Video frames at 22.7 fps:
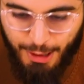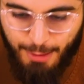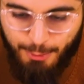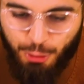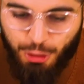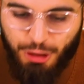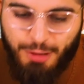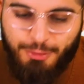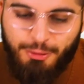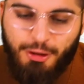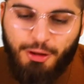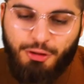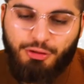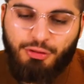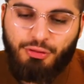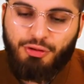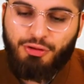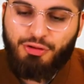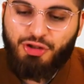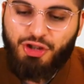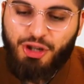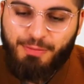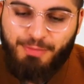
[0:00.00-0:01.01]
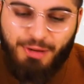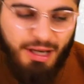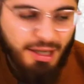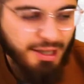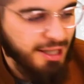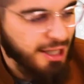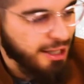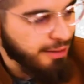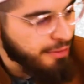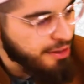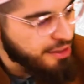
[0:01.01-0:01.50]
E, burada biliyorsunuz
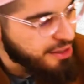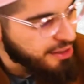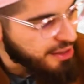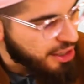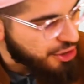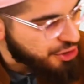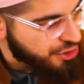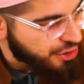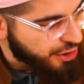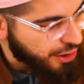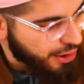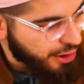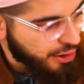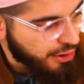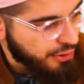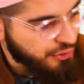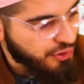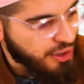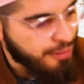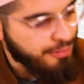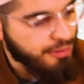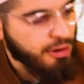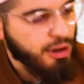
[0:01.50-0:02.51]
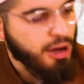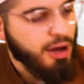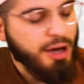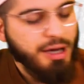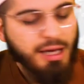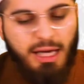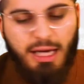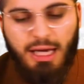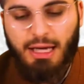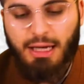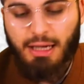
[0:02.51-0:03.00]
Cibril kelimesi geçti.
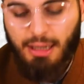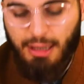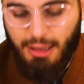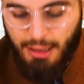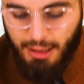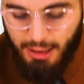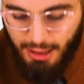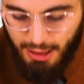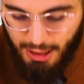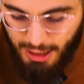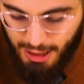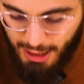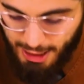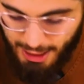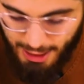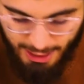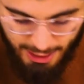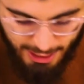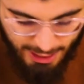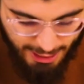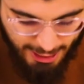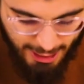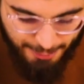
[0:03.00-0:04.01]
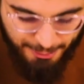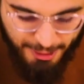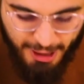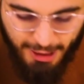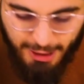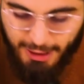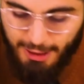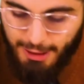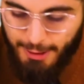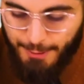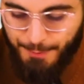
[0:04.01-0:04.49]
Cebrail ne
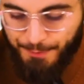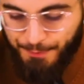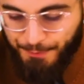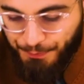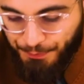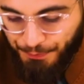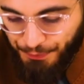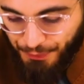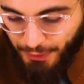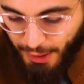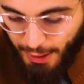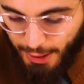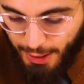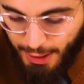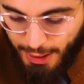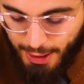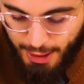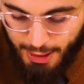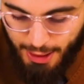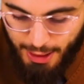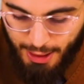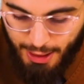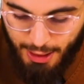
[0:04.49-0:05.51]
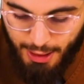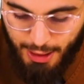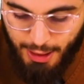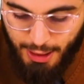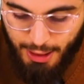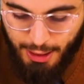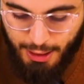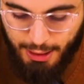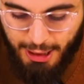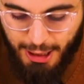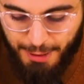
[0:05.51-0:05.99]
demek?
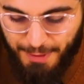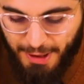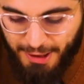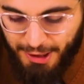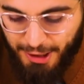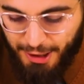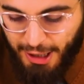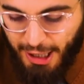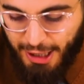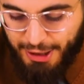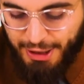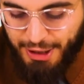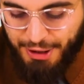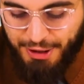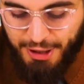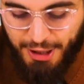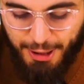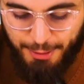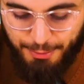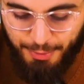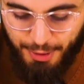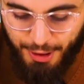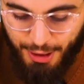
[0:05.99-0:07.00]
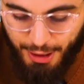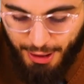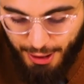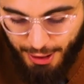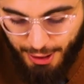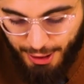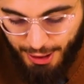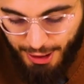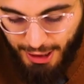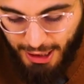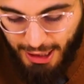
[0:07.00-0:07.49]
Kıymetli kardeşlerim,
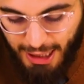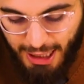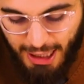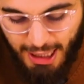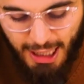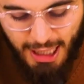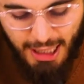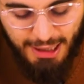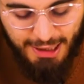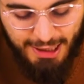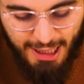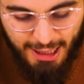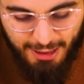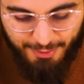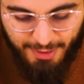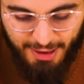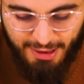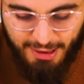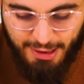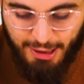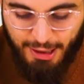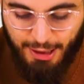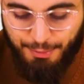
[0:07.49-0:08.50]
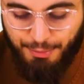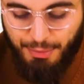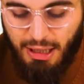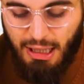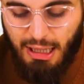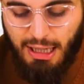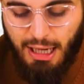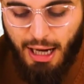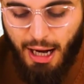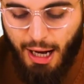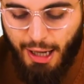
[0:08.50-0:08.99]
il kelimesi
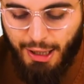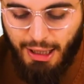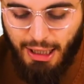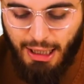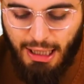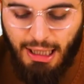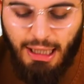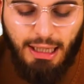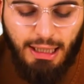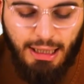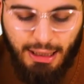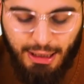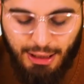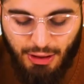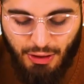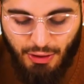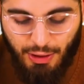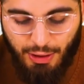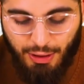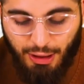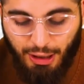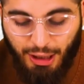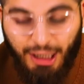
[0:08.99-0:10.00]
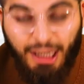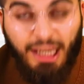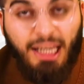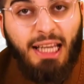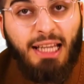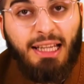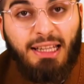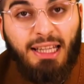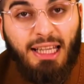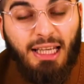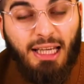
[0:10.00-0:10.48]
Mikail,
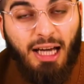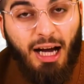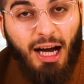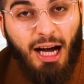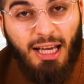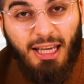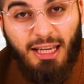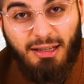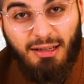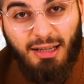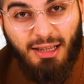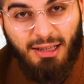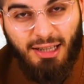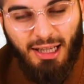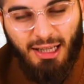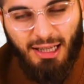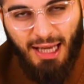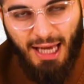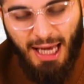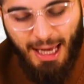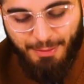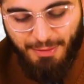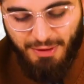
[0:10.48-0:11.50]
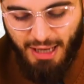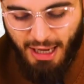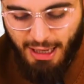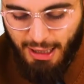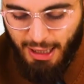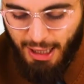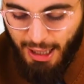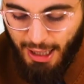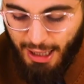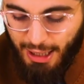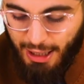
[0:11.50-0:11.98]
il değil, ayınla değil, hemze
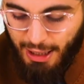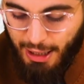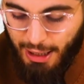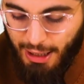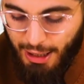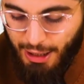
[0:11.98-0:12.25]
ile